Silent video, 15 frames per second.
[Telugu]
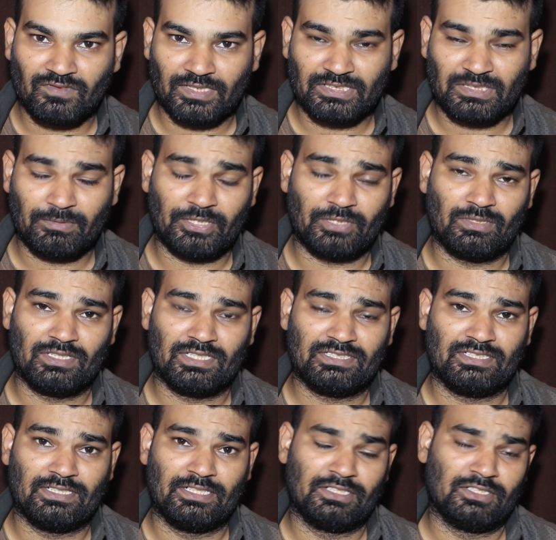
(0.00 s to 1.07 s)
ఫస్ట్ పెట్రోల్
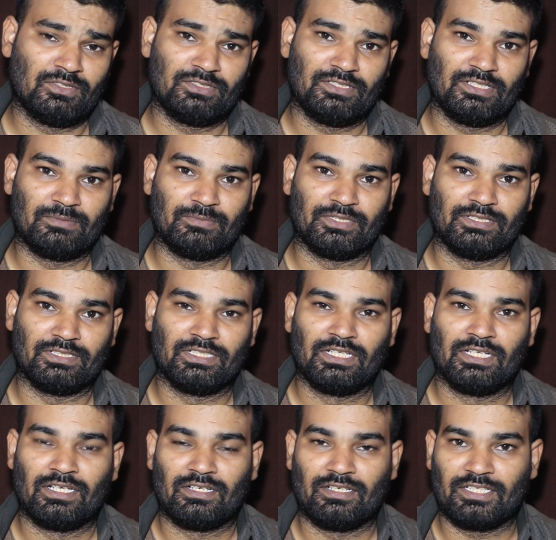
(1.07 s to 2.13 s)
కాస్ట్ ఎయిటీన్ థౌజండ్ అయిపోయింది
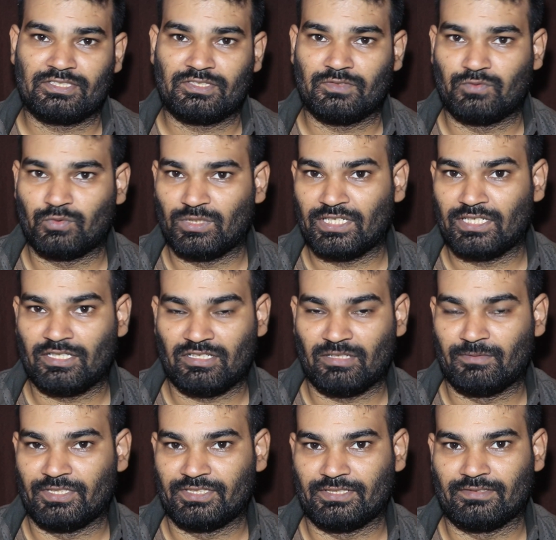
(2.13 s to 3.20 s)
నెక్స్ట్ ఫుడ్ అండ్
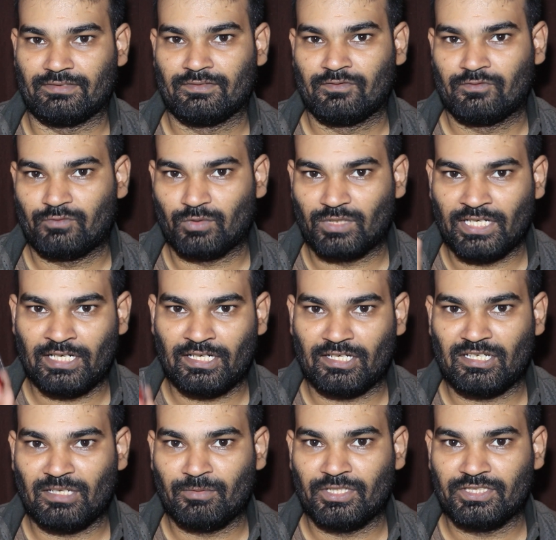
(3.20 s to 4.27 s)
అకామిడేషన్ ఫుడ్ అండ్
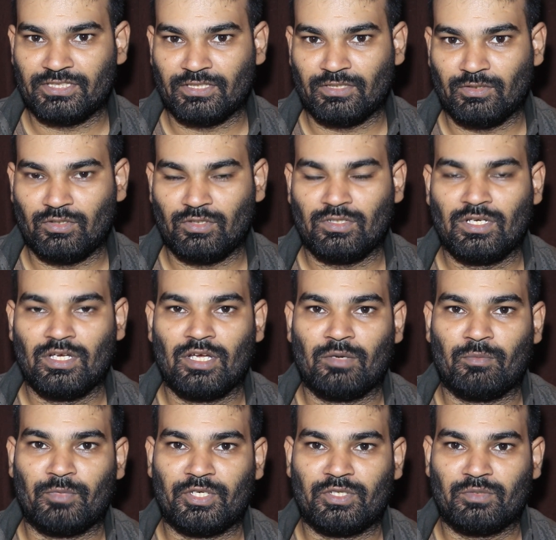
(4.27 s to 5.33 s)
అకామిడేషన్లో
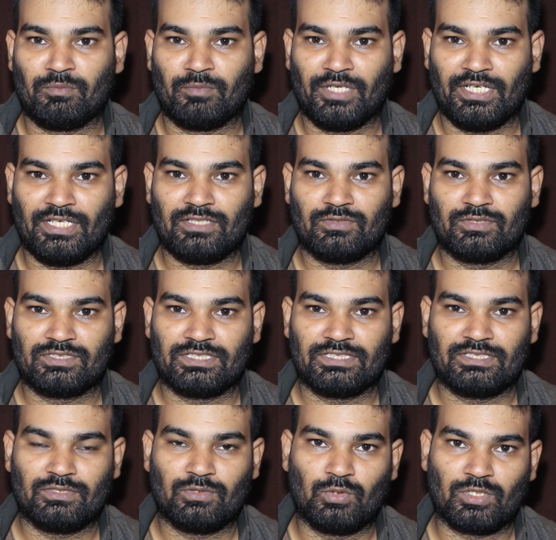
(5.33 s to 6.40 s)
మీకు మెయిన్గా
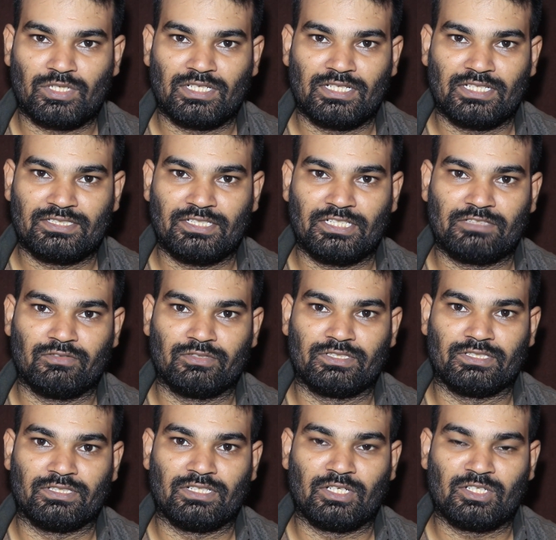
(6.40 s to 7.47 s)
వచ్చేసి హోటల్ కాస్టే ఎక్కువ
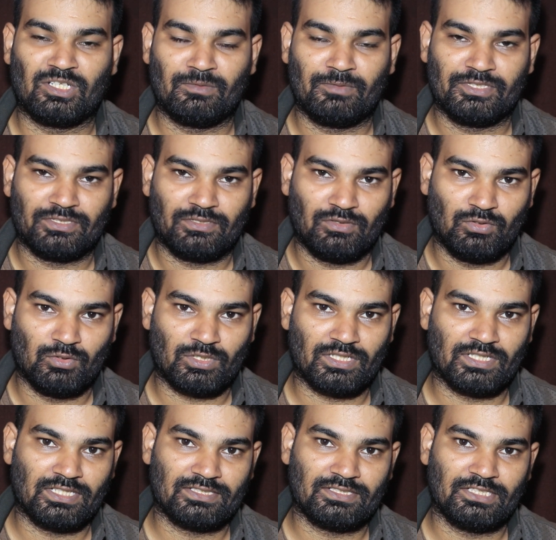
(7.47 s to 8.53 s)
అవుతుంది అకామిడేషన్లో
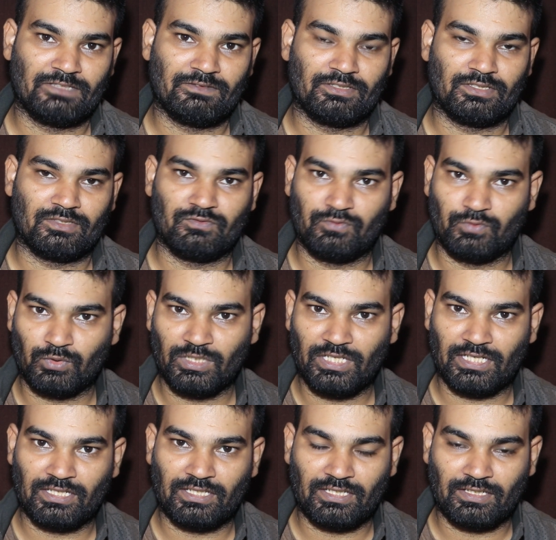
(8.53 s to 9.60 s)
హోటల్ కాస్టే ఎక్కువ అవుతుంది ఫుడ్
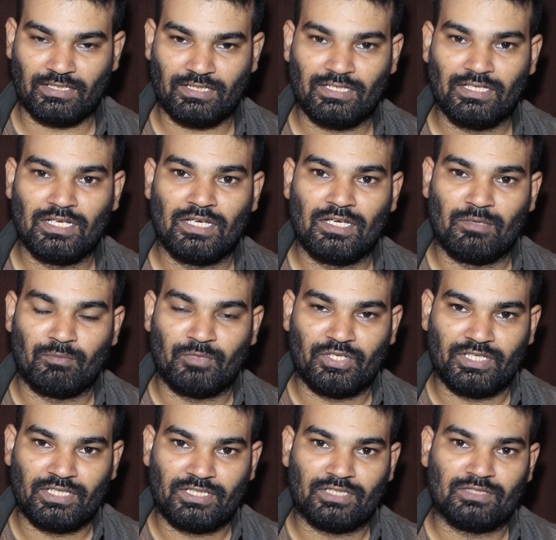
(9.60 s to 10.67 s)
అంటారా
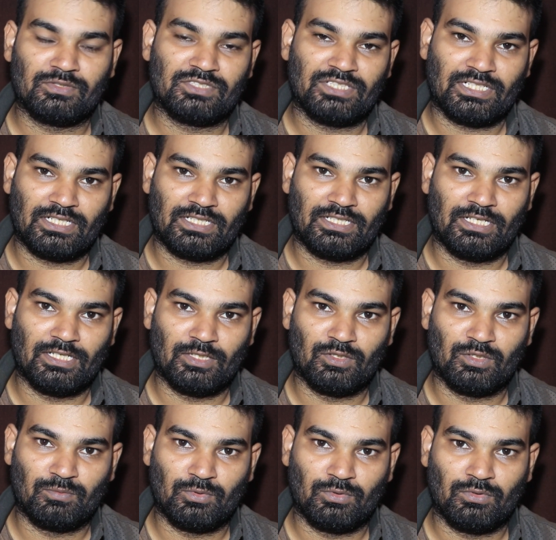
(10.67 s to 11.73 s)
మీరు ఇక్కడ నుంచి అక్కడికి
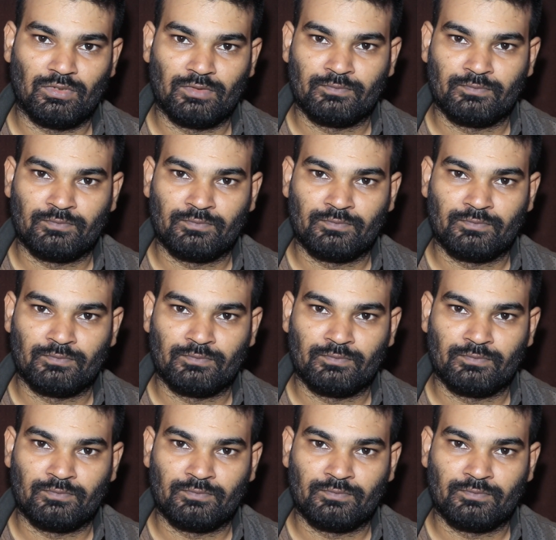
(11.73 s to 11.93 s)
వెళ్ళేలోపు